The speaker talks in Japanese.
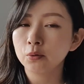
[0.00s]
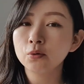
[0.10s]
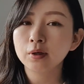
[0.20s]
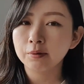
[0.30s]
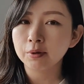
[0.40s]

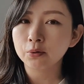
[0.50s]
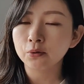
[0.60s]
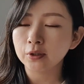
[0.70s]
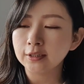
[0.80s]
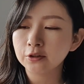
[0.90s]
今回はこ
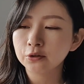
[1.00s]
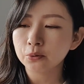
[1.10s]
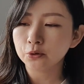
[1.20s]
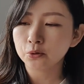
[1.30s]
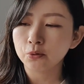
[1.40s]
の5つ
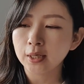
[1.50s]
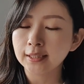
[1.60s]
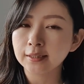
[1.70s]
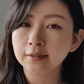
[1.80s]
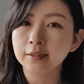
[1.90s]
を紹介
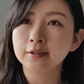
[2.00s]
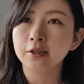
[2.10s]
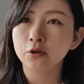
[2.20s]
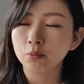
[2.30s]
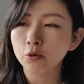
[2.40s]
したんですけれど